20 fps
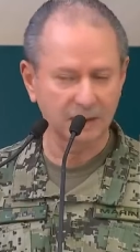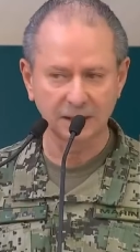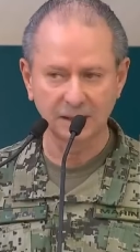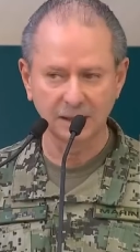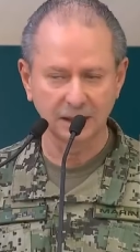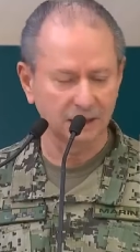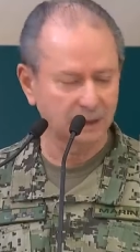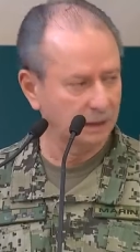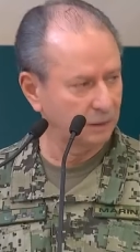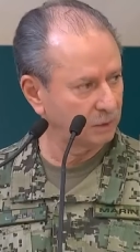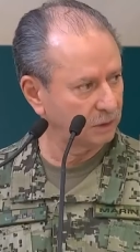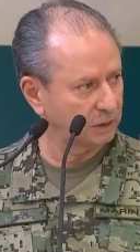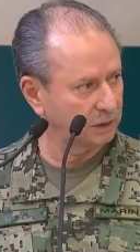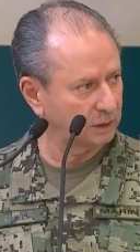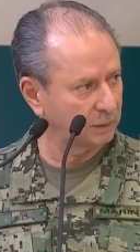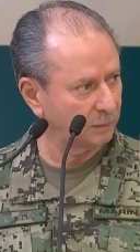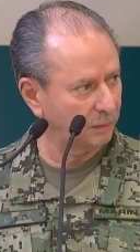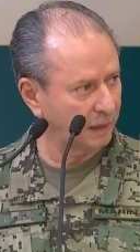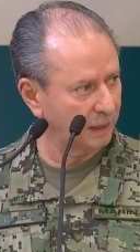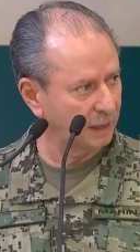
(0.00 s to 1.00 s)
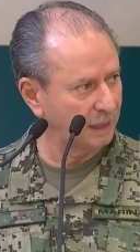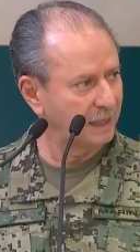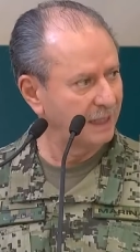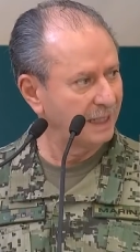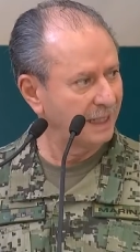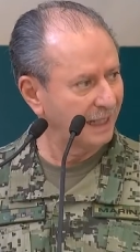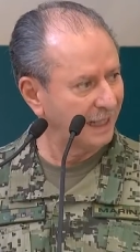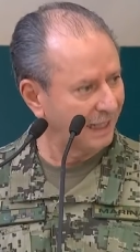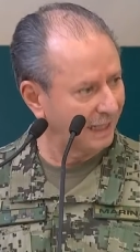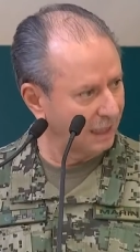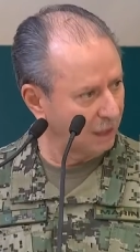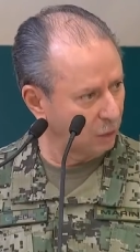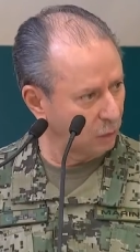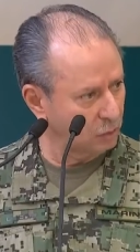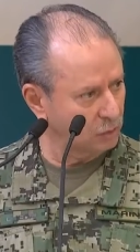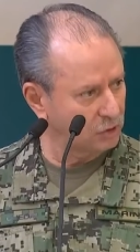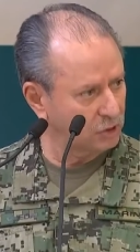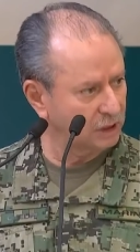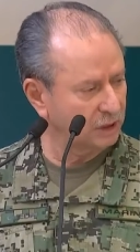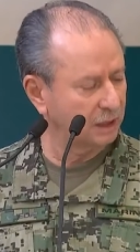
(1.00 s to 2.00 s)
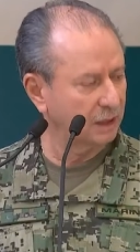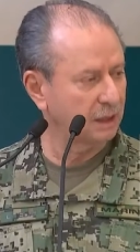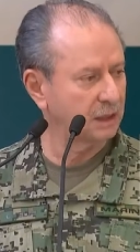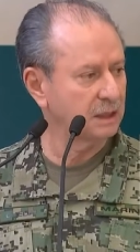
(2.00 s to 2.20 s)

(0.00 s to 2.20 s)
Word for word: presidenta municipal, el 11 de